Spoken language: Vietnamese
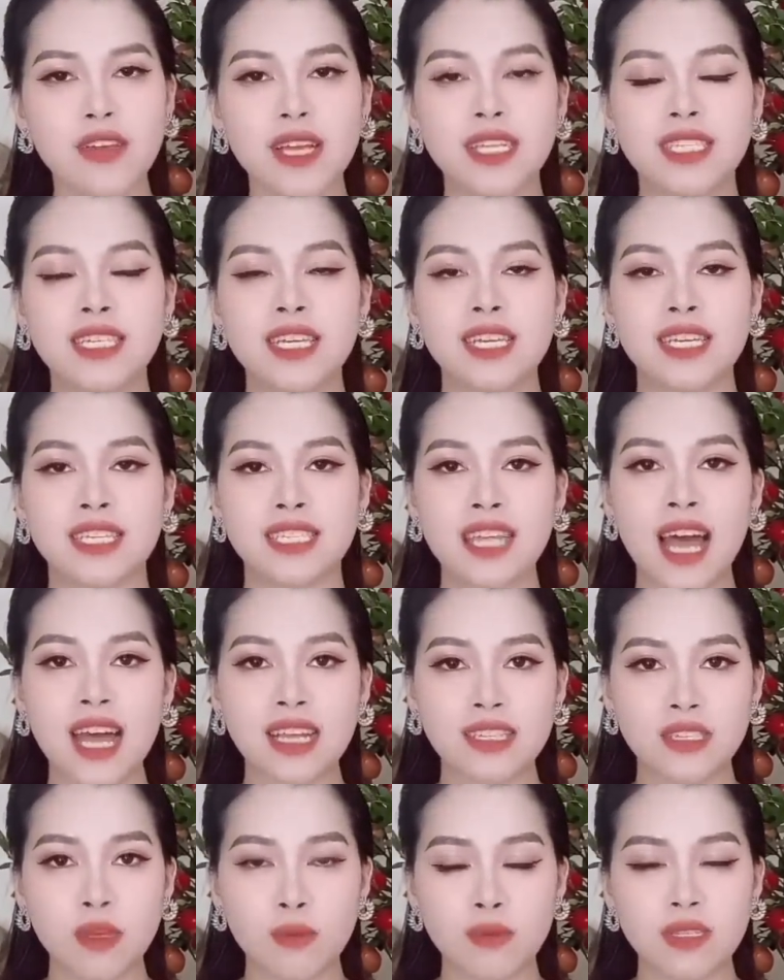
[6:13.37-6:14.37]
vì chỉ
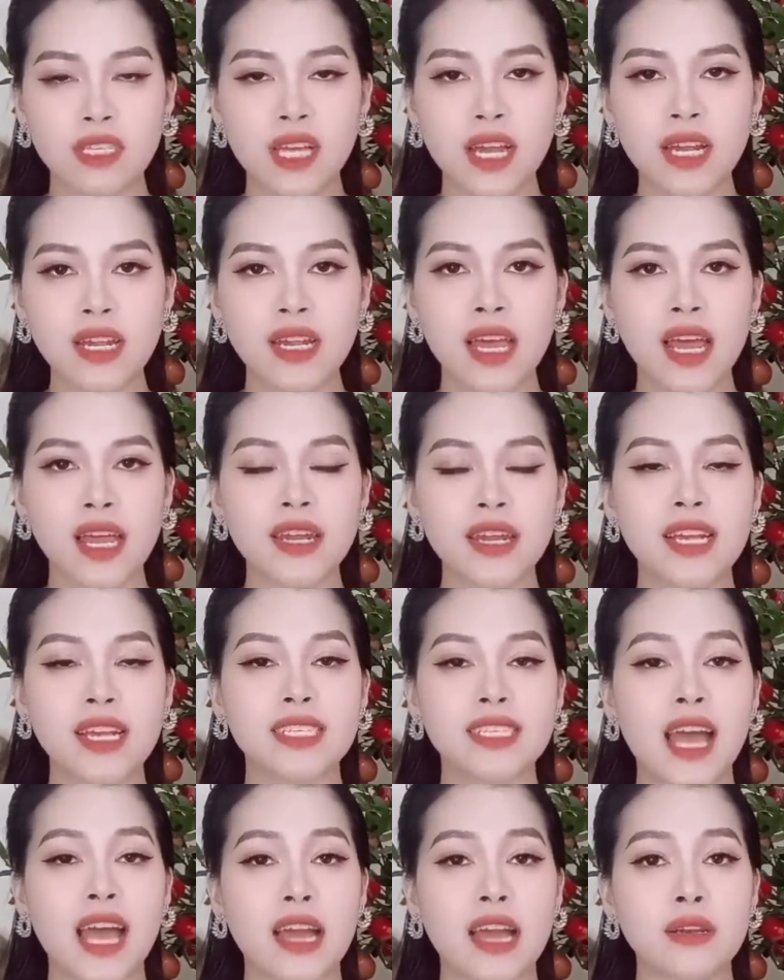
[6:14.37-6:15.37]
giang rộng chân
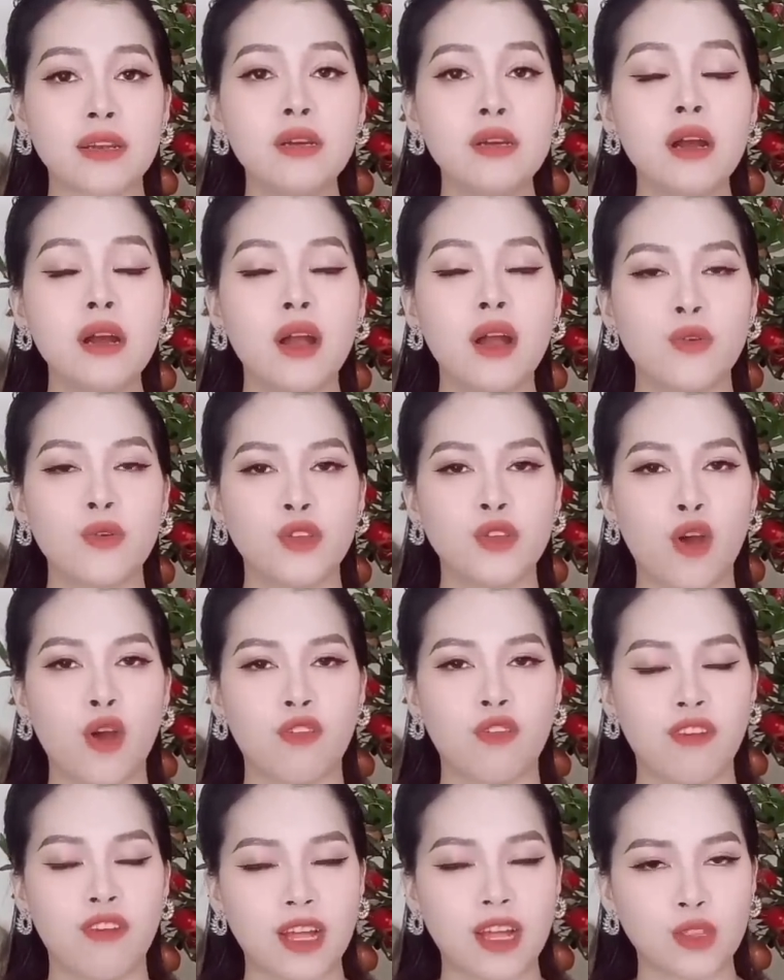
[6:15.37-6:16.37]
để chàng đưa cậu
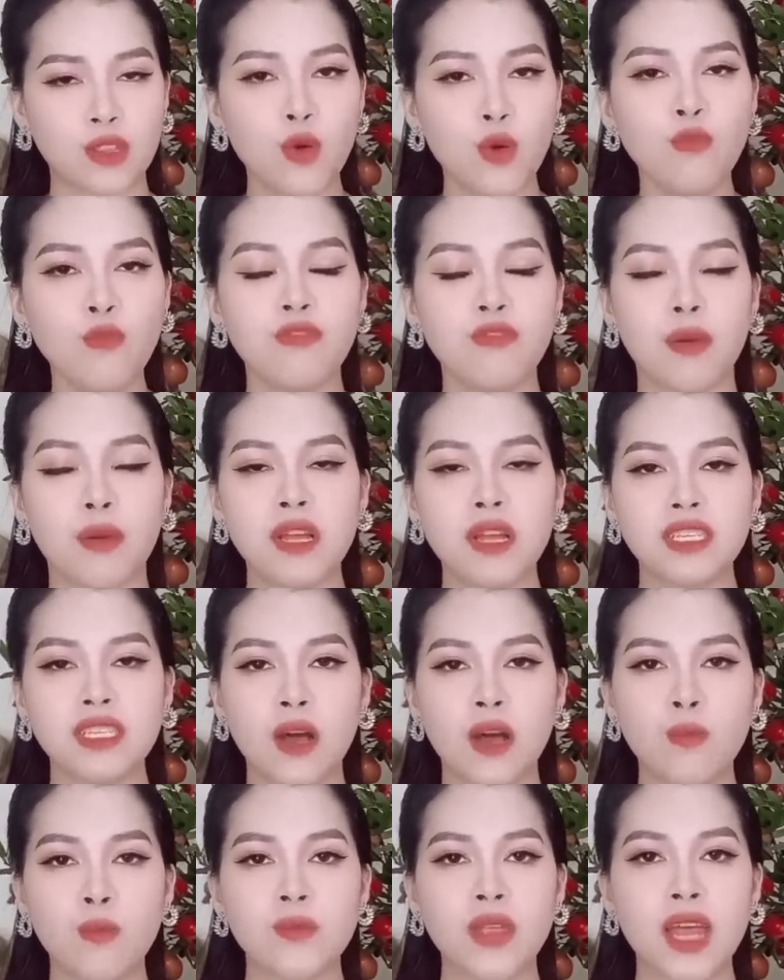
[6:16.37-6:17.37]
nhỏ và thúc vào bên
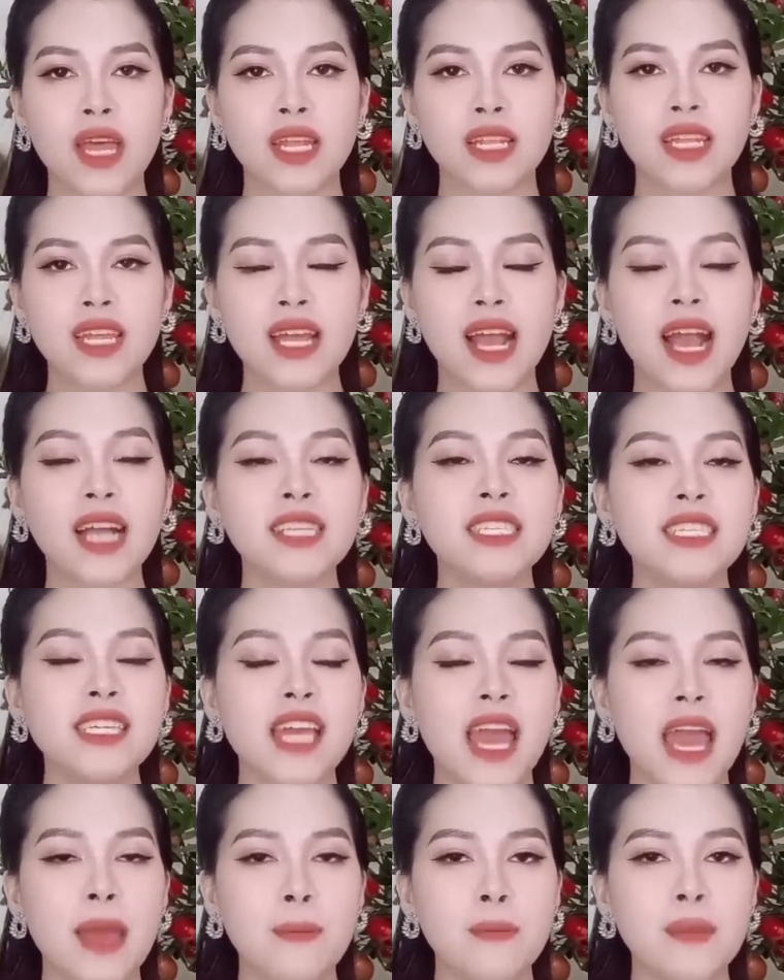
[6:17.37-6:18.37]
trong thì các
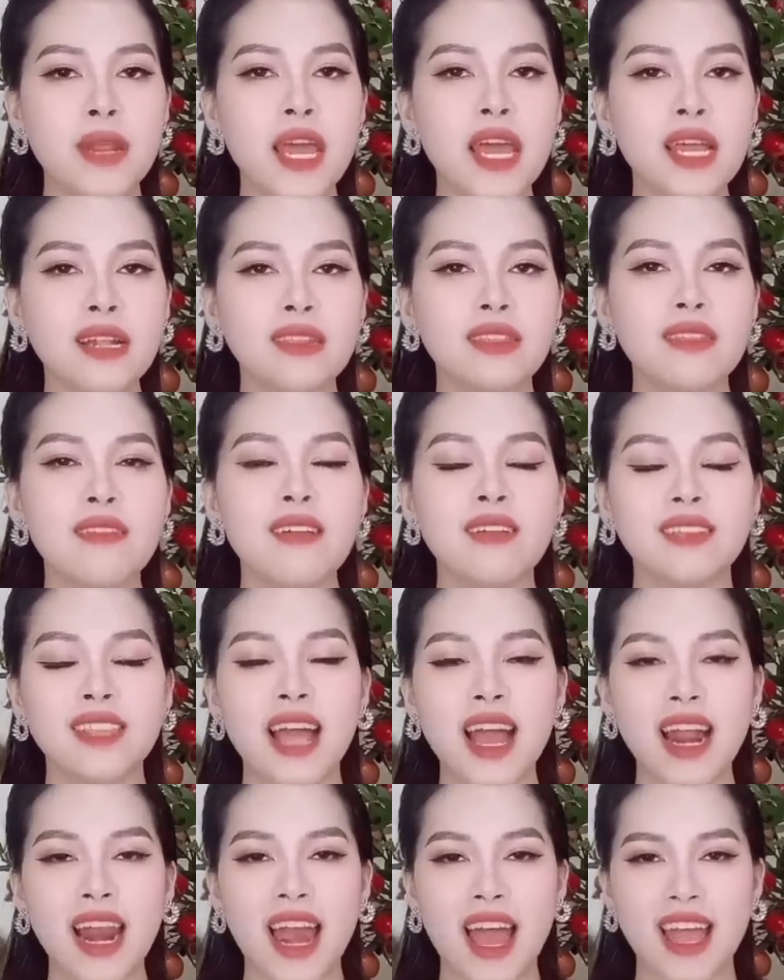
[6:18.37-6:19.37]
chị em nên tương
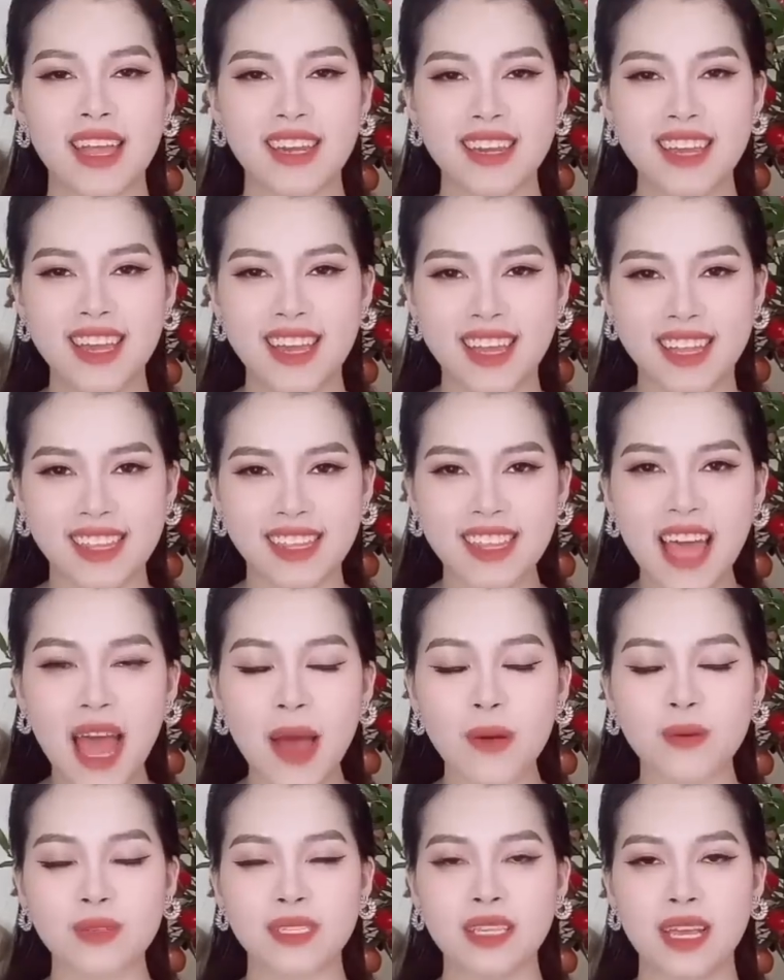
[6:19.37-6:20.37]
tác lại để
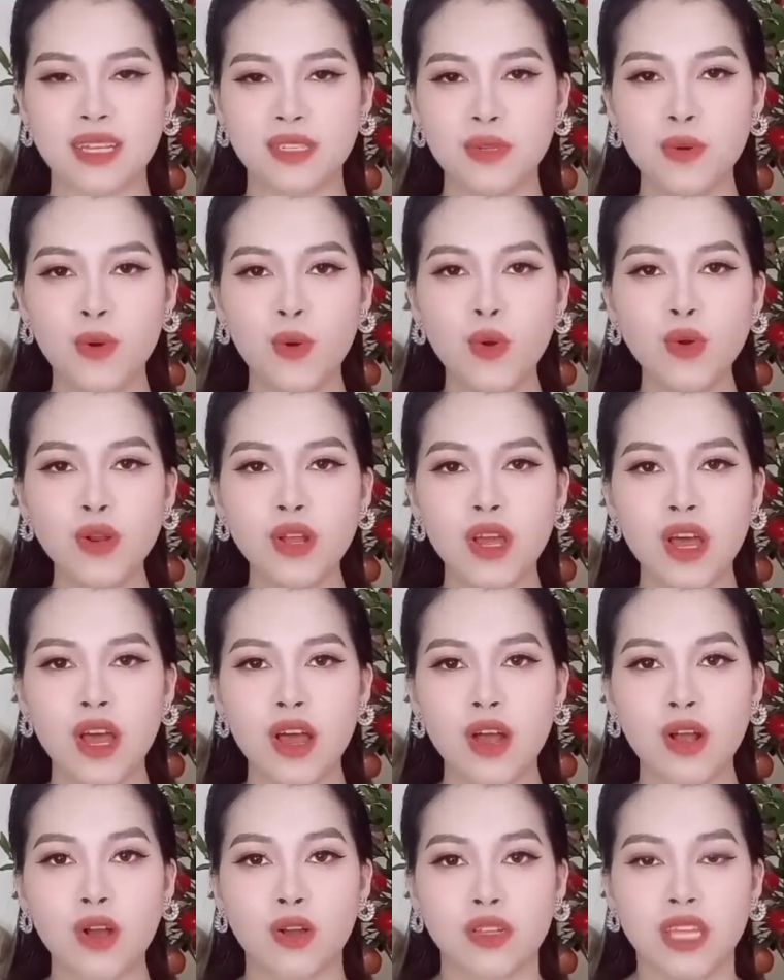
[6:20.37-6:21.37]
tạo ra sức hút
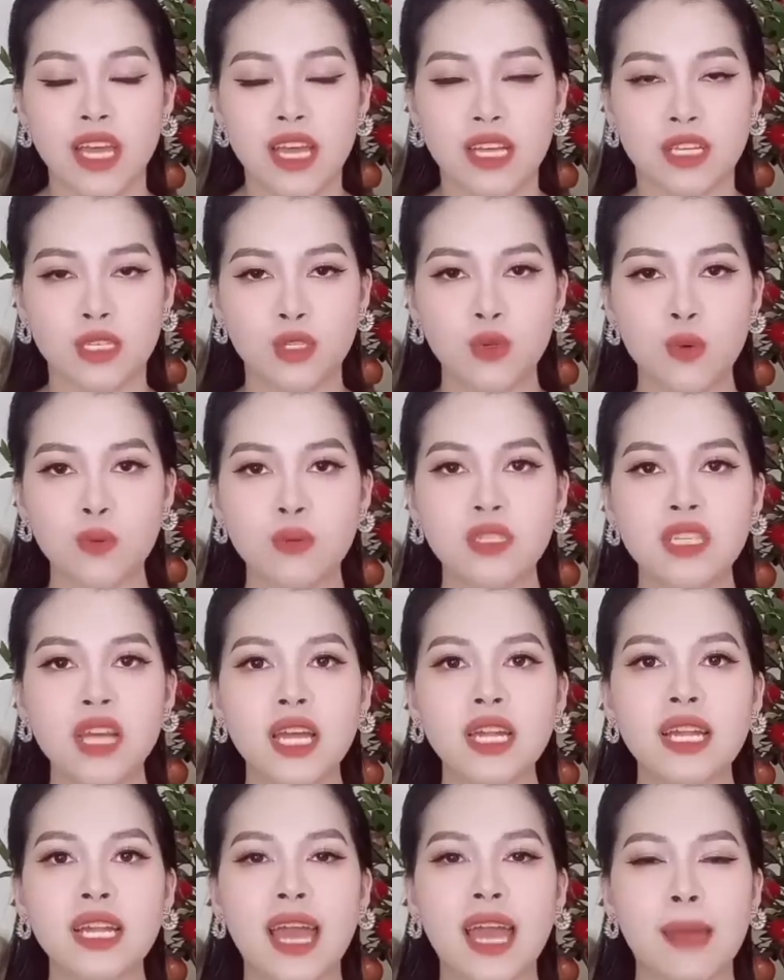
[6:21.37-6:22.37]
có thể dùng
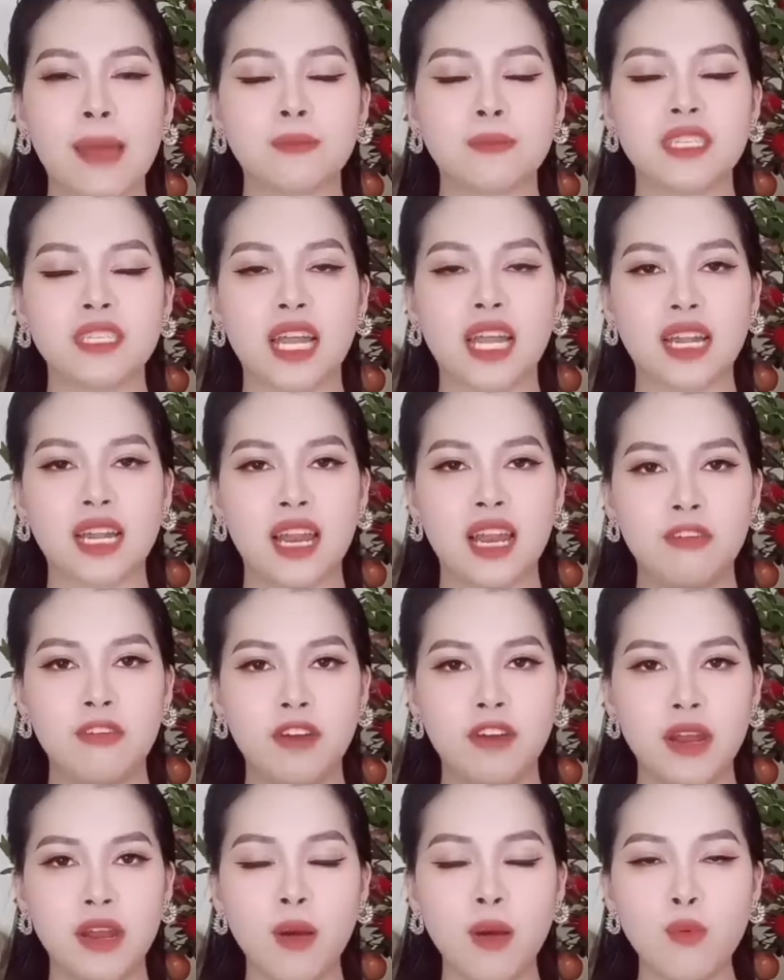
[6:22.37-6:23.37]
chân kẹp chặt lấy
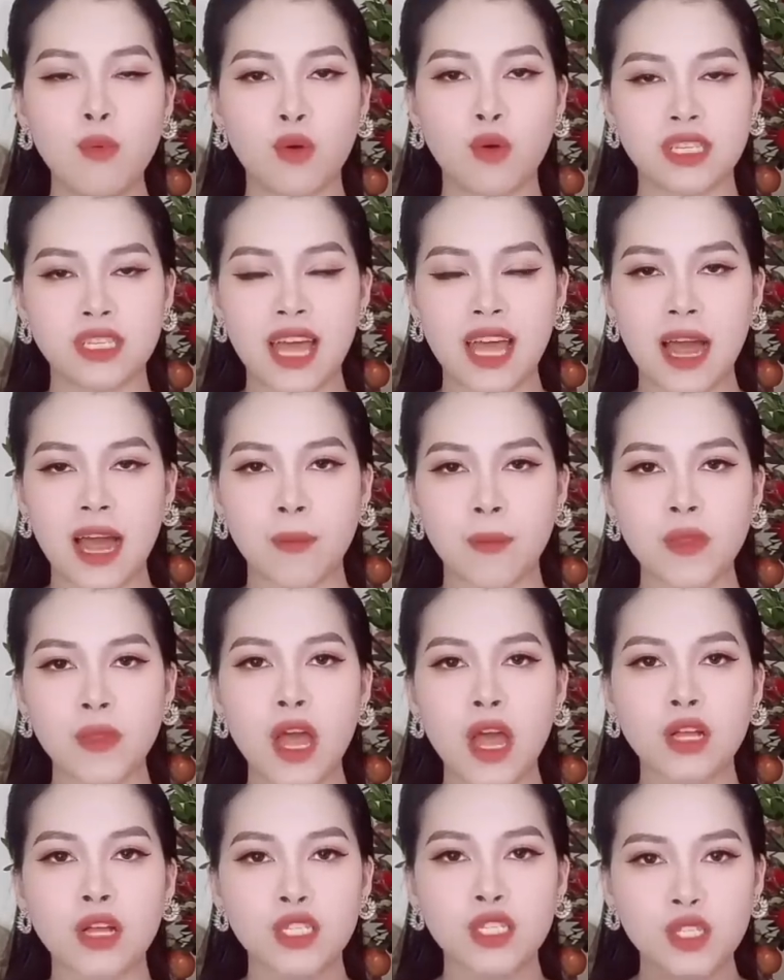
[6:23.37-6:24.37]
phần hông của chàng
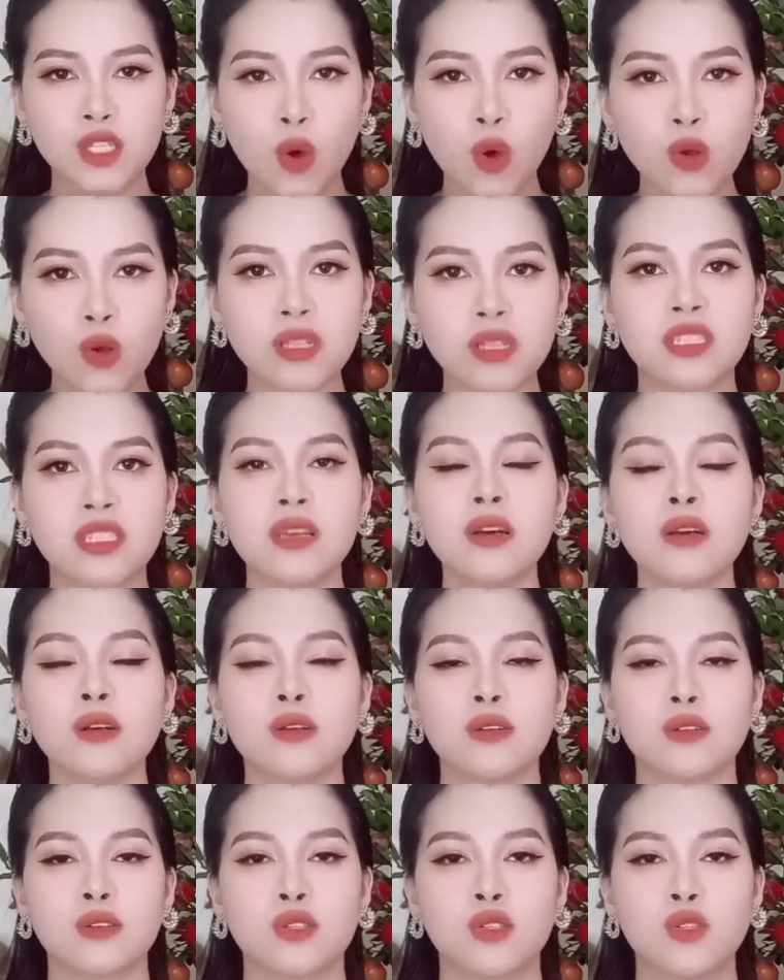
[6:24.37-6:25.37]
dồn sức
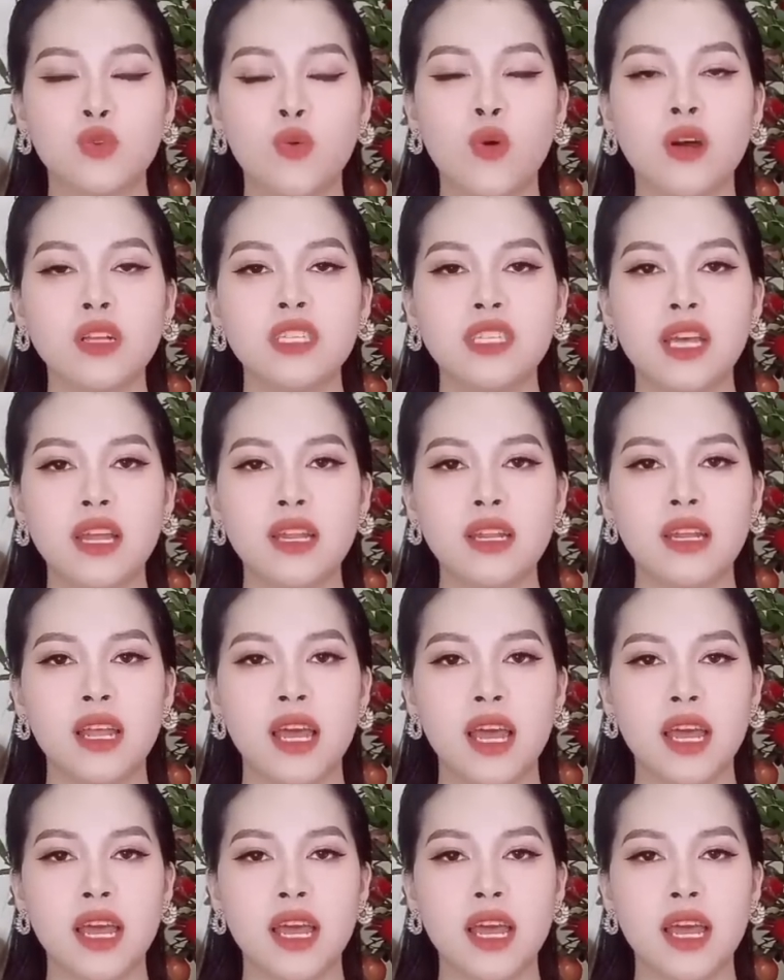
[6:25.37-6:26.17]
xuống chân